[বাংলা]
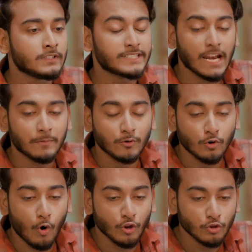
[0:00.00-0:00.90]
স্যার আমি
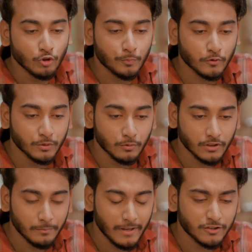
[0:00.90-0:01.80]
কোনো অন্ধ
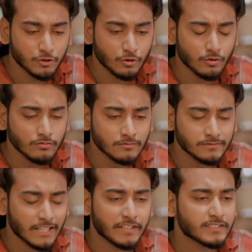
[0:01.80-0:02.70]
প্রতিবন্ধী মেয়ের জন্য
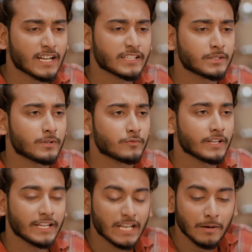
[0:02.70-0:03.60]
চাকরিটা ছাড়তে পারবো না
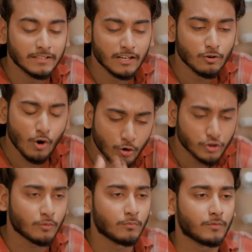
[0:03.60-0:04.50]
এটা আমার দ্বারা কখনোই
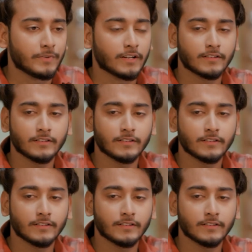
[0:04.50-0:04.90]
সম্ভব না